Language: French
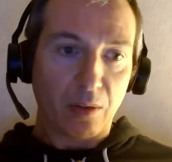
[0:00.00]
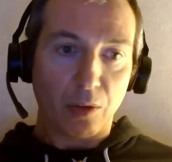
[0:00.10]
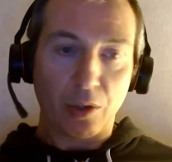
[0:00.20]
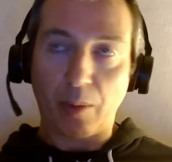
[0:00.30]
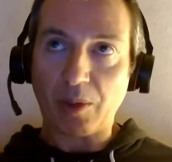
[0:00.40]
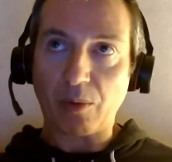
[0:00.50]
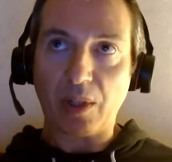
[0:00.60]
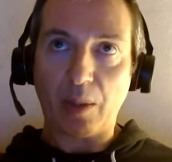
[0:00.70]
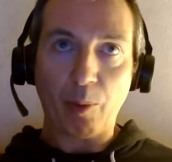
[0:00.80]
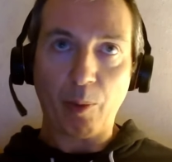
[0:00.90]
j'ai l'impression
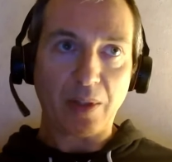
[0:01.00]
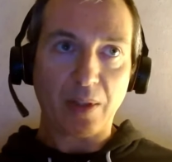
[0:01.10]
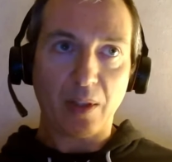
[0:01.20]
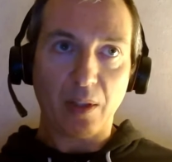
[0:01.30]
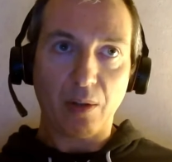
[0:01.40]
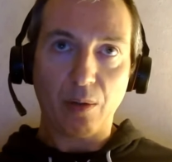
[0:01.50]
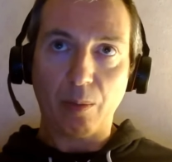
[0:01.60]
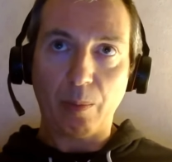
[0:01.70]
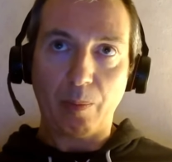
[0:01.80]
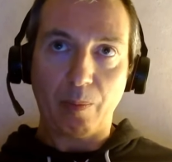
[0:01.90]
que c'est un peu passé,
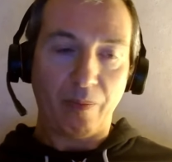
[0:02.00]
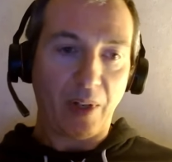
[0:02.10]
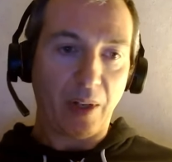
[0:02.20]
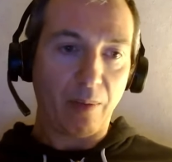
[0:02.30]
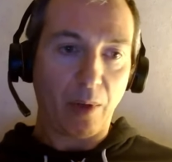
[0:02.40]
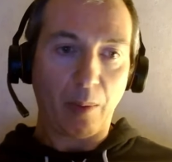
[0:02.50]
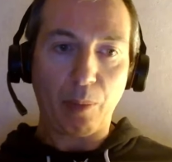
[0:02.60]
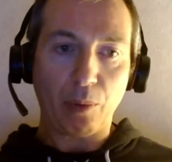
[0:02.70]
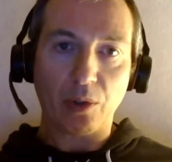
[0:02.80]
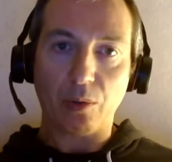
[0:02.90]
euh, voilà,
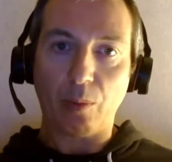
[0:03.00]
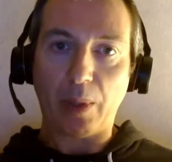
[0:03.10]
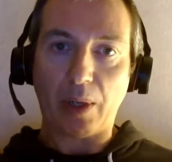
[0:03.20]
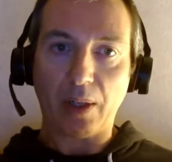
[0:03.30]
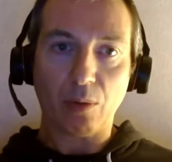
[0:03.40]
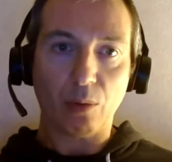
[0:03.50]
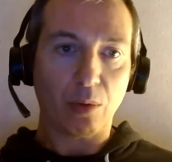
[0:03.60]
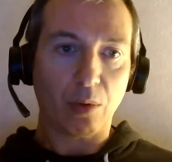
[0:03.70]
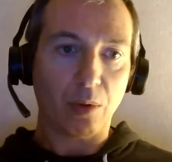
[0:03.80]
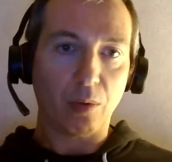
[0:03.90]
peu de gens en ont parlé,
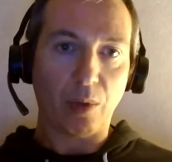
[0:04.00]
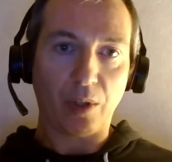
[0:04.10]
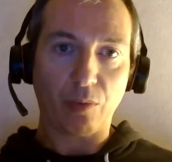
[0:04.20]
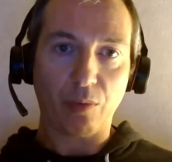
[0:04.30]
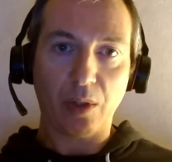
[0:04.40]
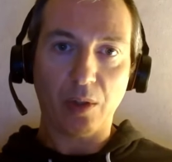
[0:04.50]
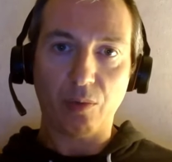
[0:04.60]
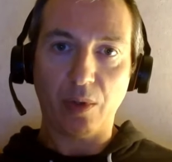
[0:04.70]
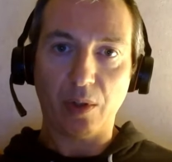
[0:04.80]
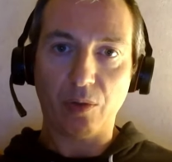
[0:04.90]
donc voilà, je voulais,
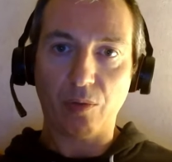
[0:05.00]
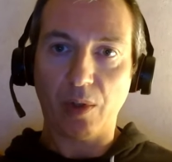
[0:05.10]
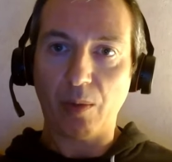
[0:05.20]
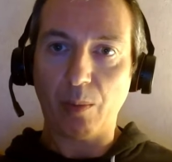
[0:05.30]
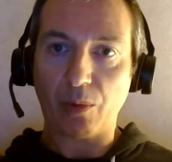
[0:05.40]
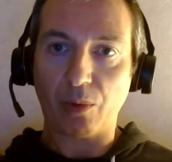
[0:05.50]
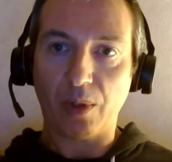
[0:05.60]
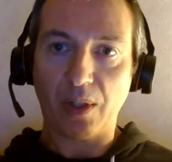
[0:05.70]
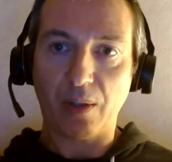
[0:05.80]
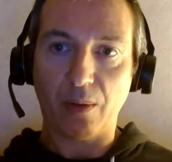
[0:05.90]
je voulais, je voulais le
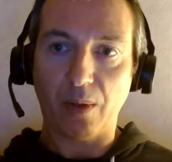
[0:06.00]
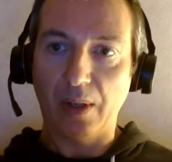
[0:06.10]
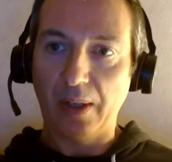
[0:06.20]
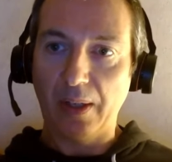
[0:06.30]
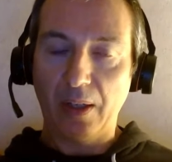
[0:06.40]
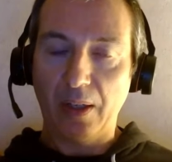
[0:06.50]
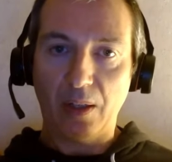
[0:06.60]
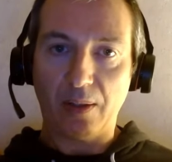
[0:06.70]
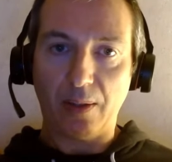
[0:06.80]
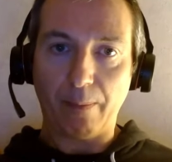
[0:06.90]
mentionner
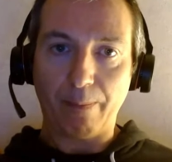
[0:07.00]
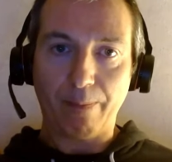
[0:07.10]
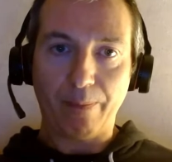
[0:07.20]
ici.